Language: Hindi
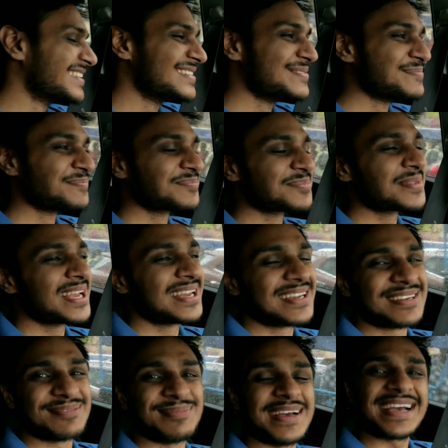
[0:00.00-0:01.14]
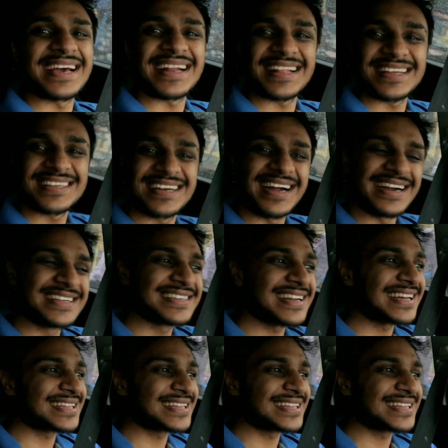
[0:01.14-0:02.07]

कह रहे थे अभी पुलिस के बारे में मैं कह रहा था गाड़ी